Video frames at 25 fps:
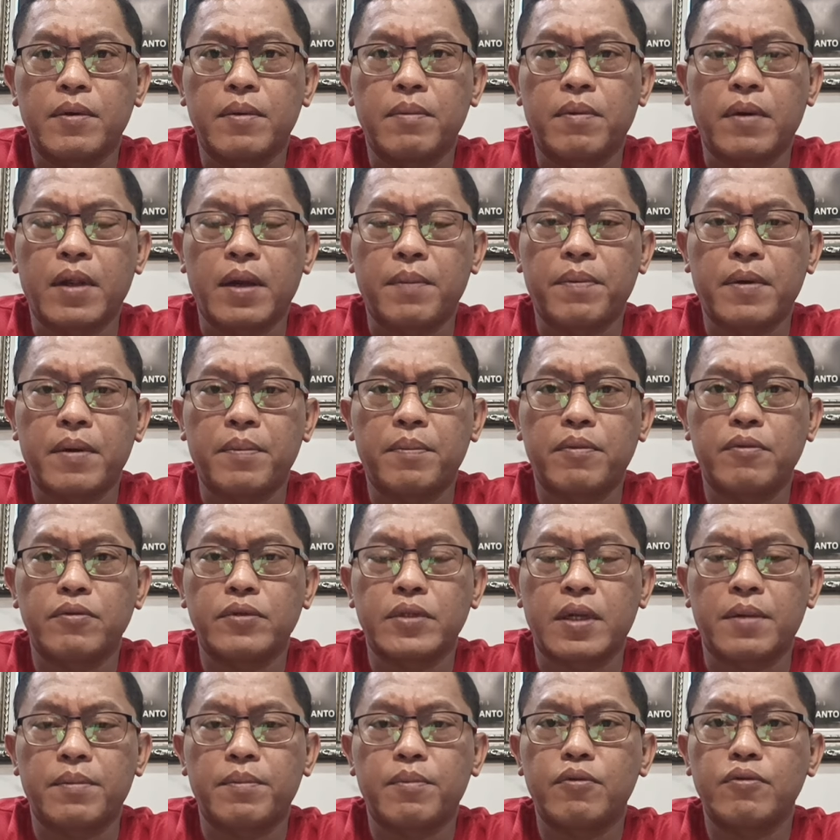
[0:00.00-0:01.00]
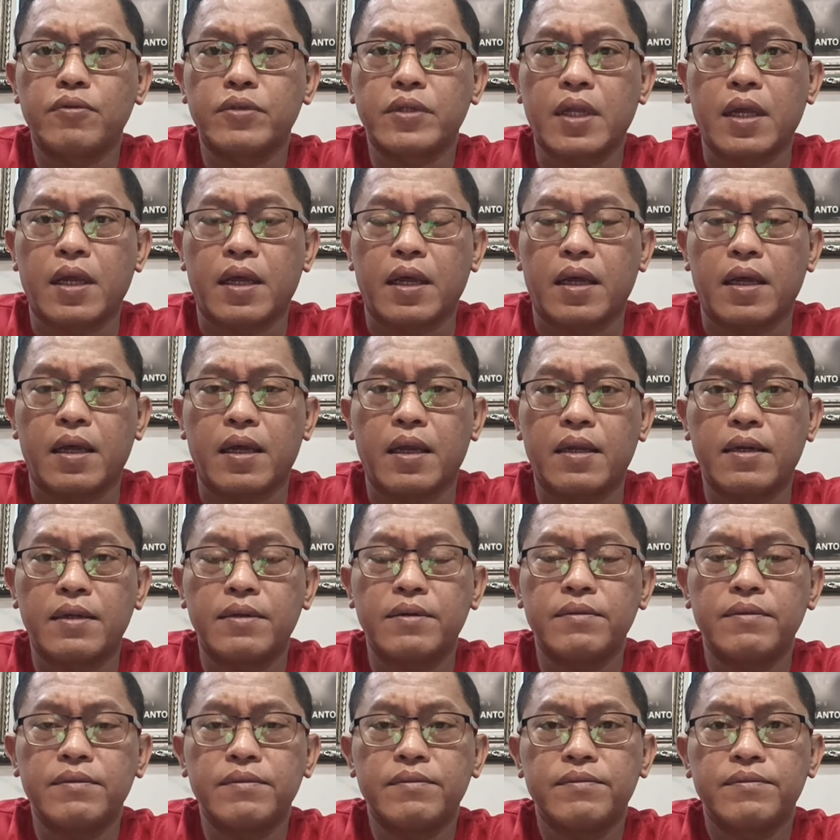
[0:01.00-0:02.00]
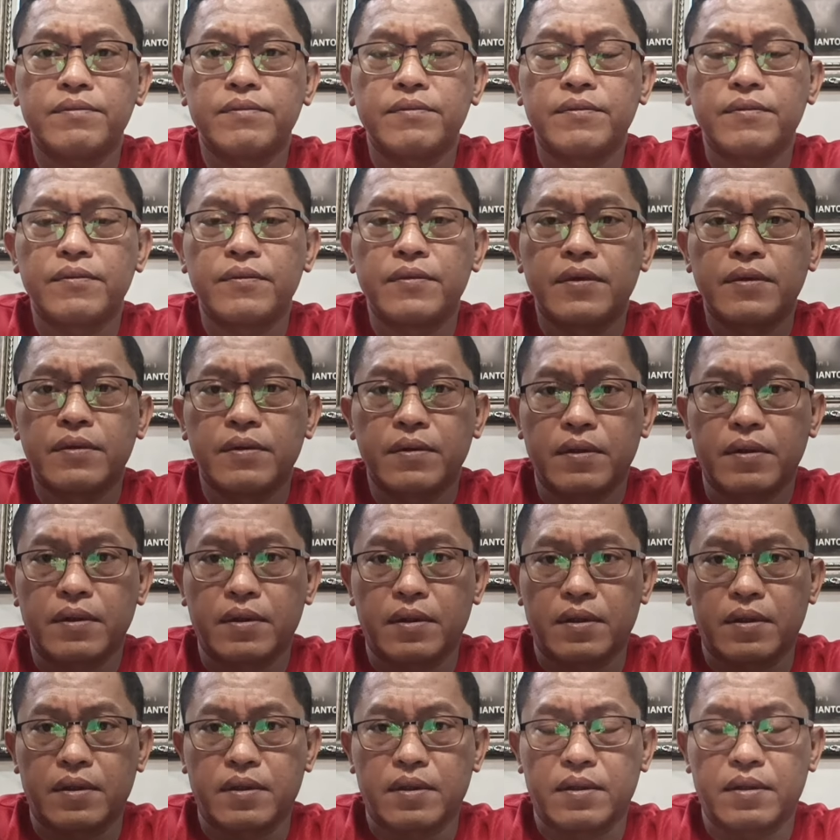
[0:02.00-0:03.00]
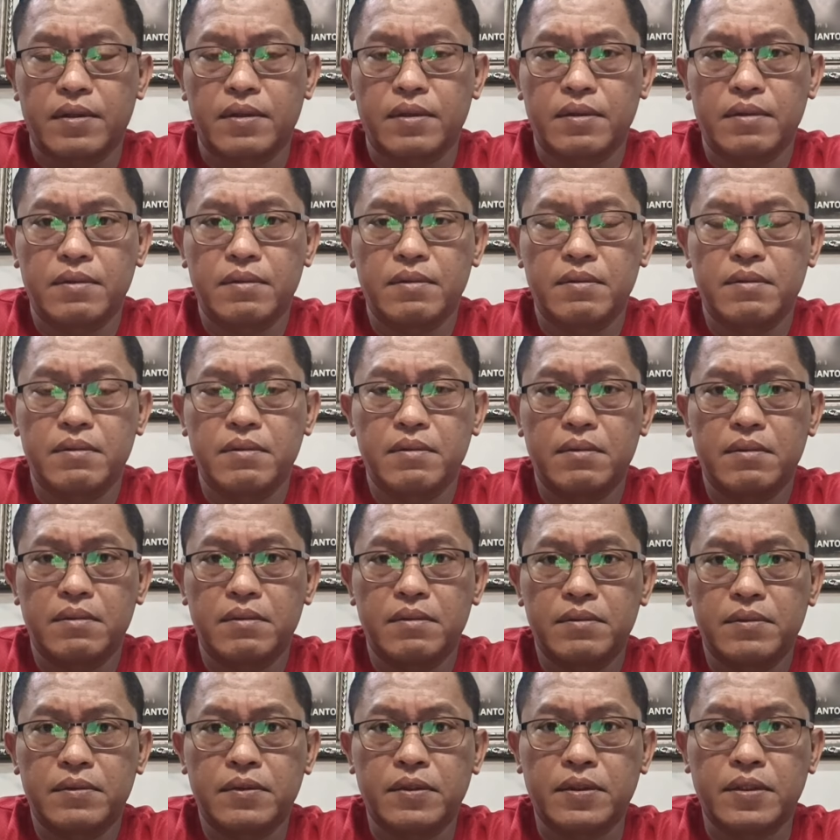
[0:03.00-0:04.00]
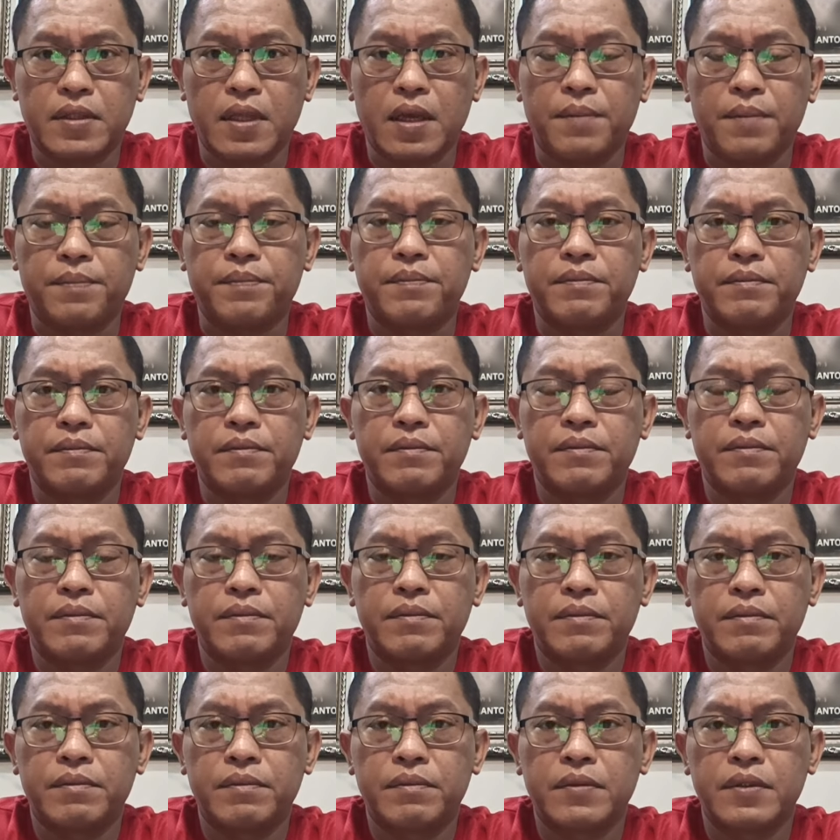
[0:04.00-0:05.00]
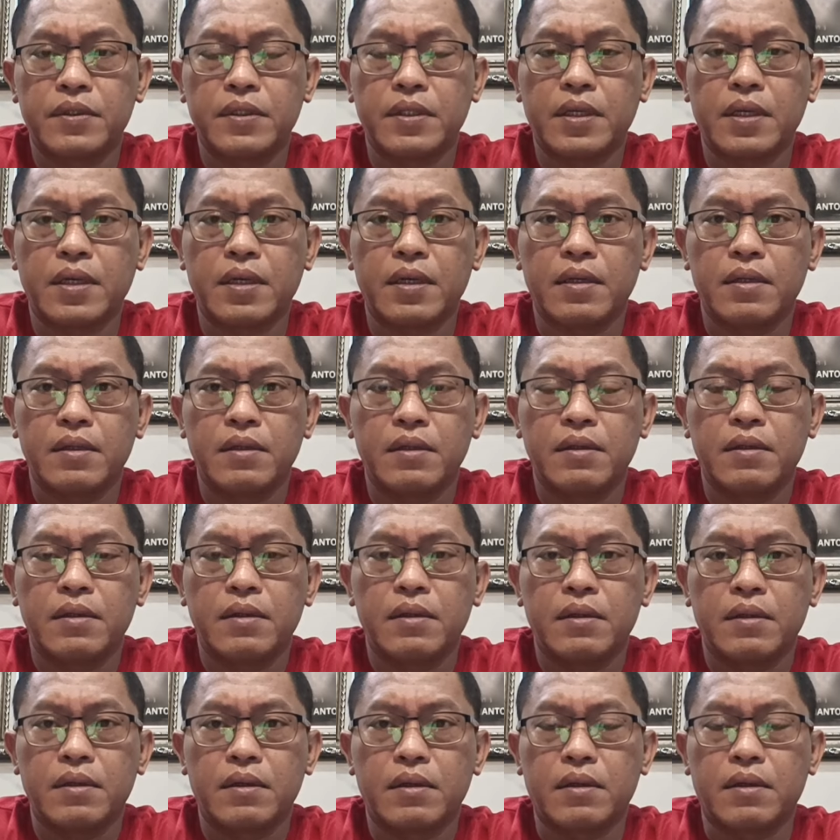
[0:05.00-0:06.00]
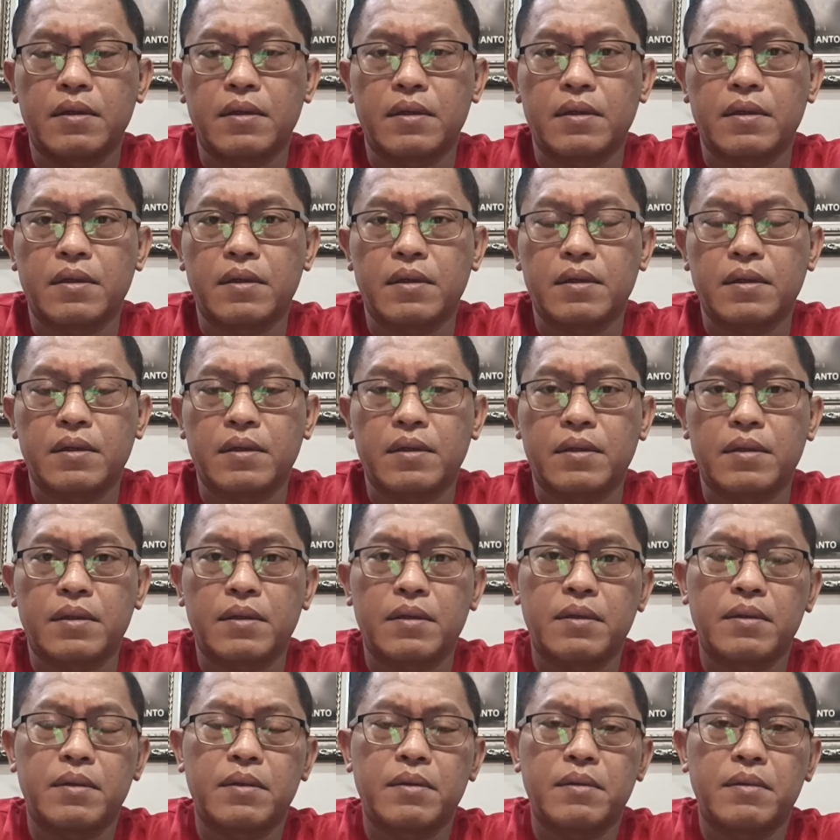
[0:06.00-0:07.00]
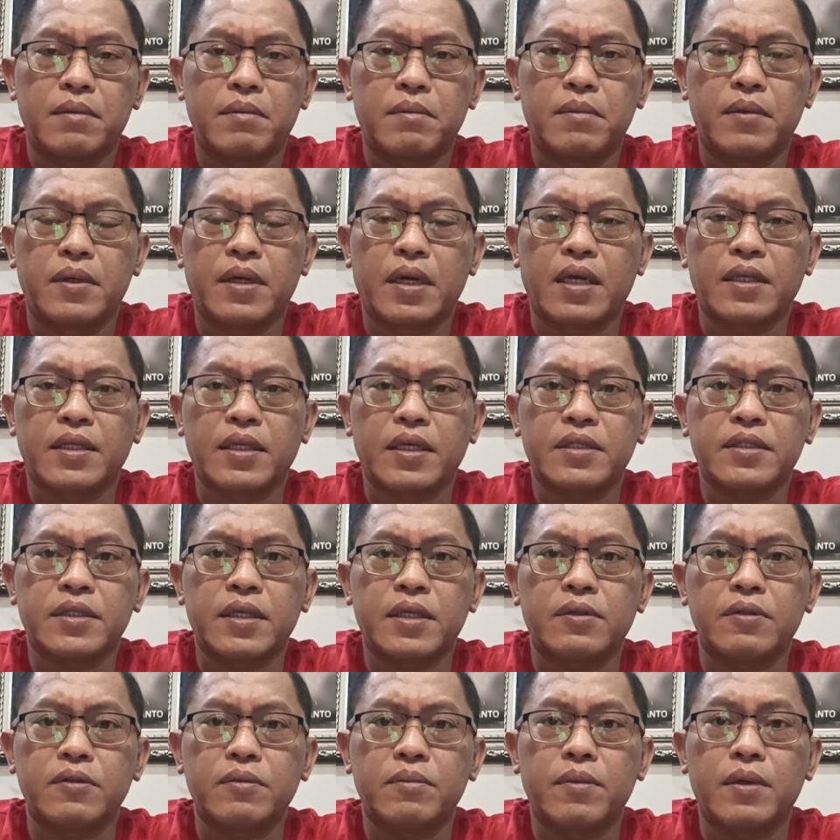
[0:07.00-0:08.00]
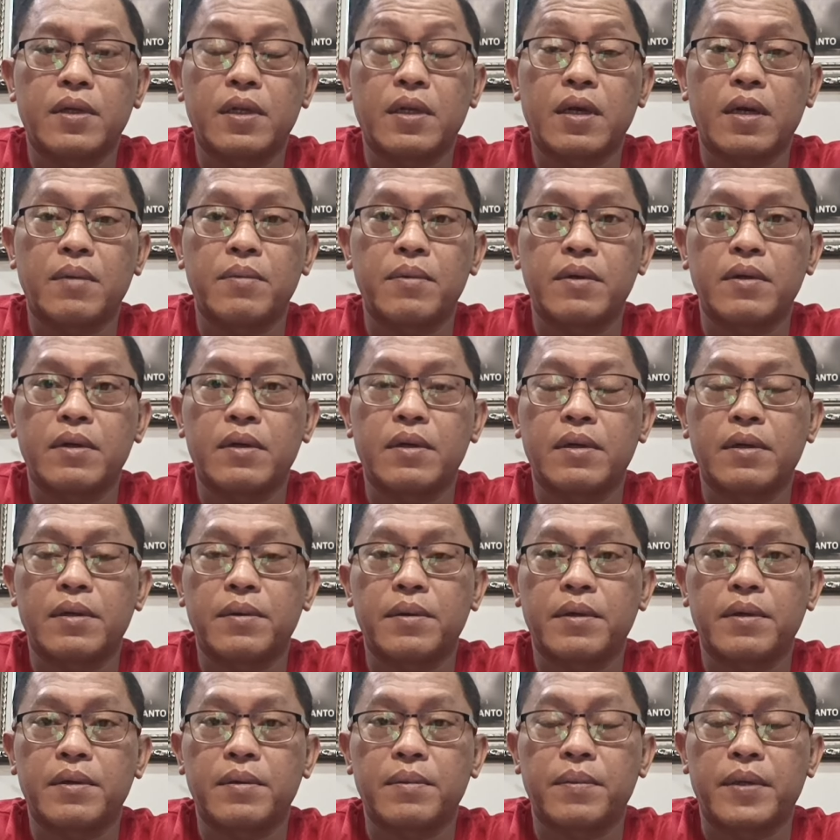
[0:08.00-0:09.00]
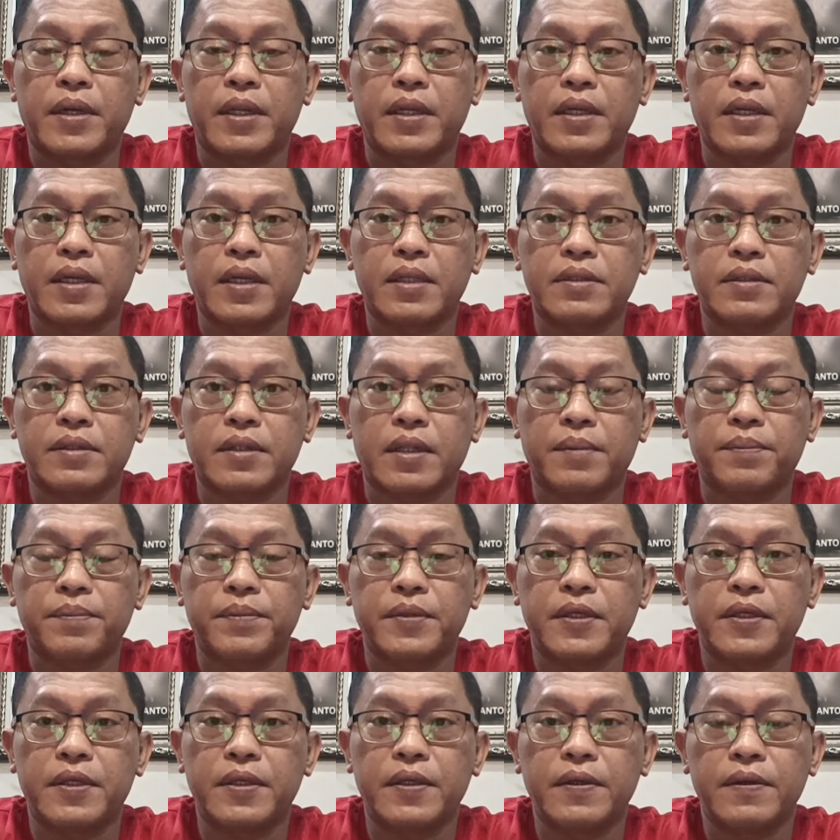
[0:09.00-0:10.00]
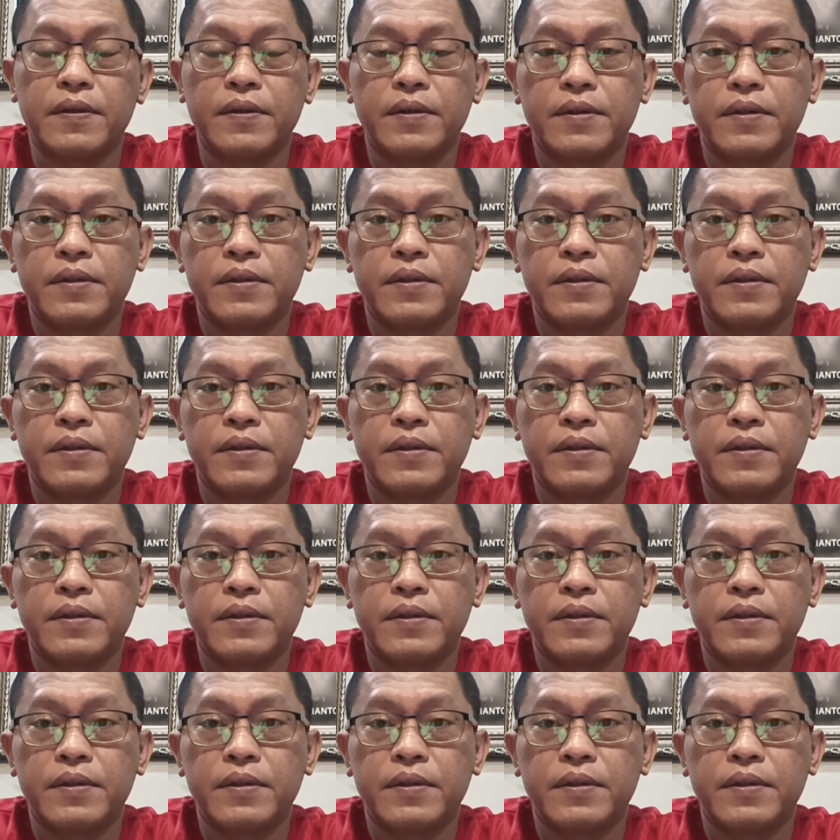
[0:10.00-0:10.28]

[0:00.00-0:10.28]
beberapa perusahaan-perusahaan uh, tetap ya uh, mengajak saya untuk bergabung ke mereka, tetapi